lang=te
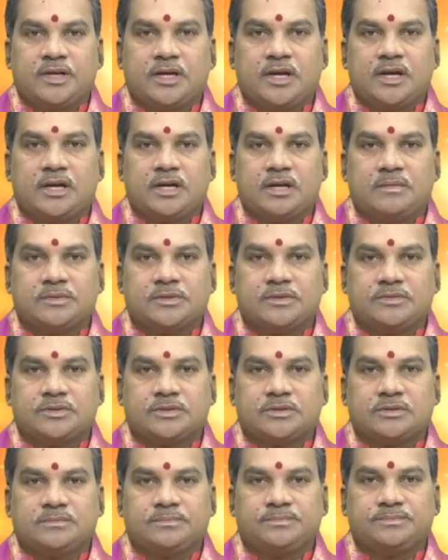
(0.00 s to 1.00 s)
వికారనామ
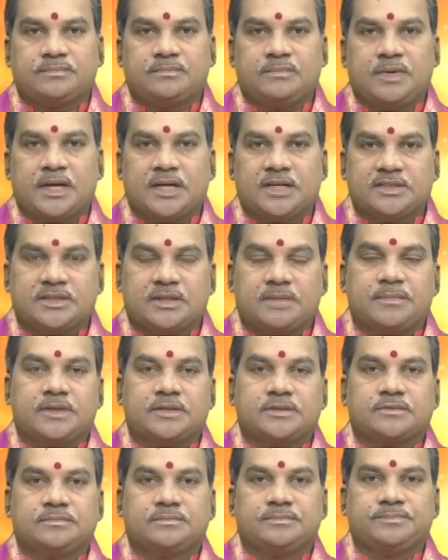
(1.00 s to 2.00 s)
సంవత్సరం మార్గశిర
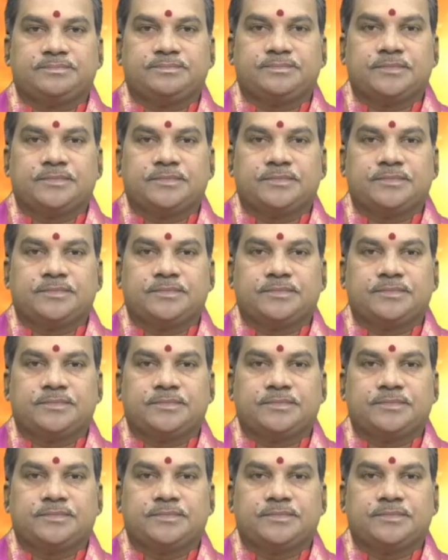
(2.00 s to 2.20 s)
మాసం